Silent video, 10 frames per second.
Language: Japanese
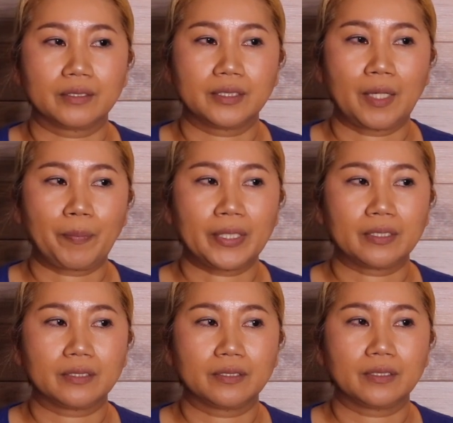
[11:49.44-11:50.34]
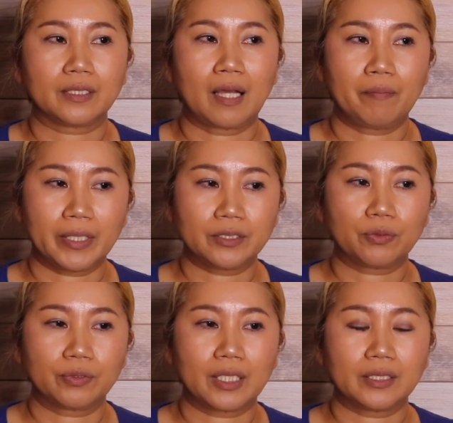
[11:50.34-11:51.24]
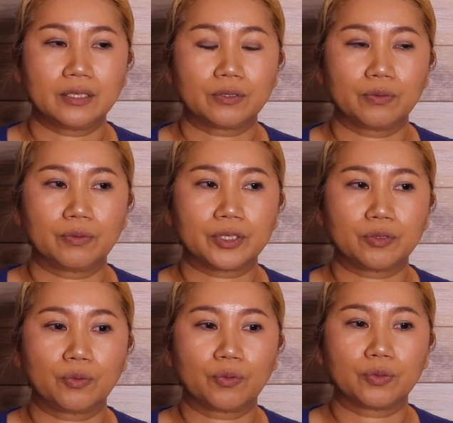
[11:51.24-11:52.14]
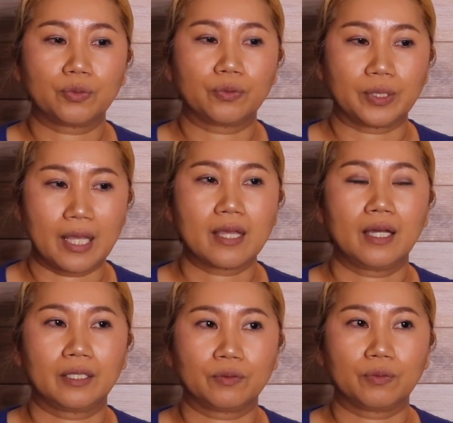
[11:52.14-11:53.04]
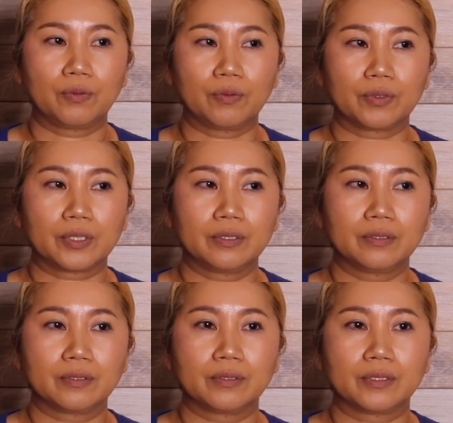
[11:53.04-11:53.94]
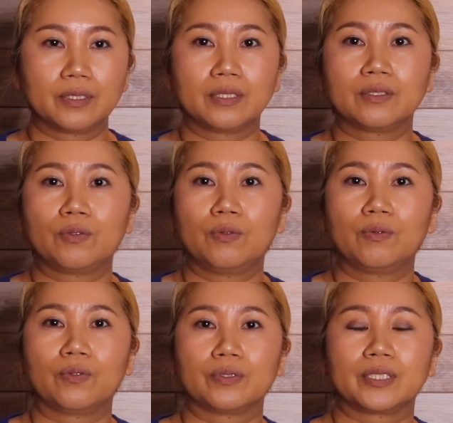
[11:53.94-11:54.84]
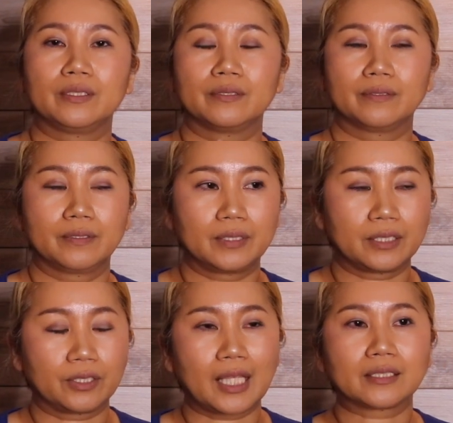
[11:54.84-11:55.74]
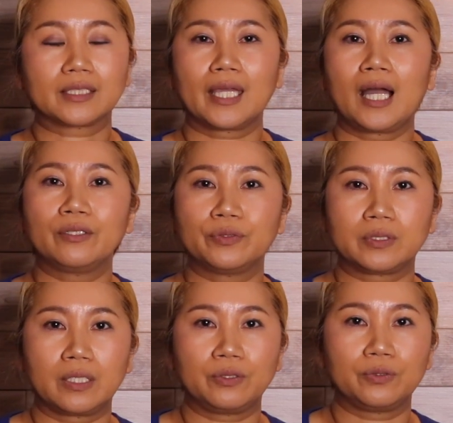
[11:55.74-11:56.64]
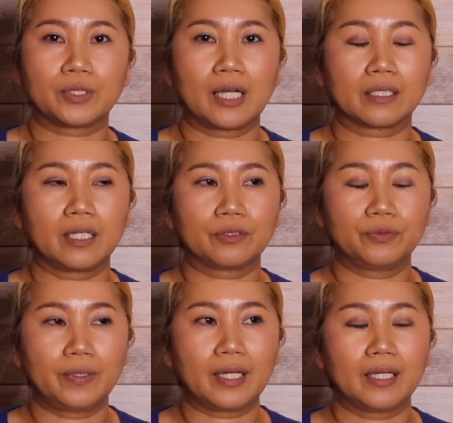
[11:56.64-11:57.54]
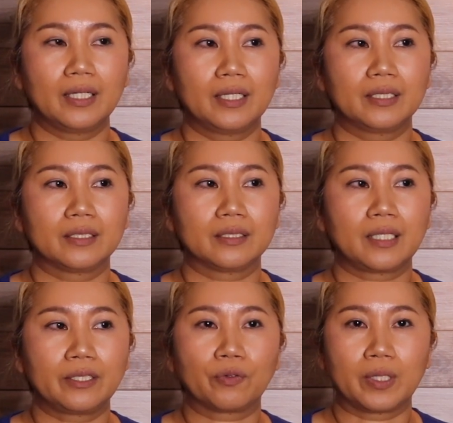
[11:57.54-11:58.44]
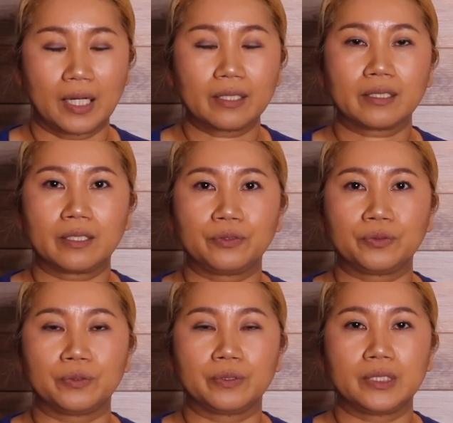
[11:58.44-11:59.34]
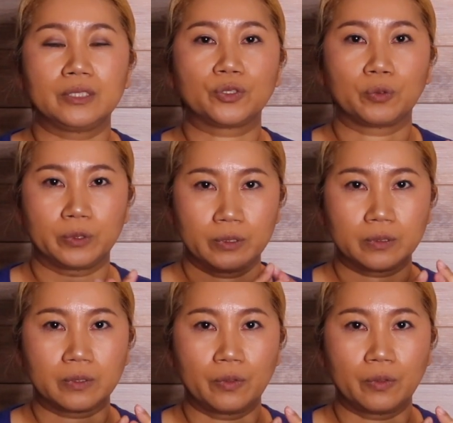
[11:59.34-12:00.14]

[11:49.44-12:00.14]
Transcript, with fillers: やっぱりあんまりそんなにそう人のことをねあのこうな助け合うっていう感覚はないのかなっていう印象をずっ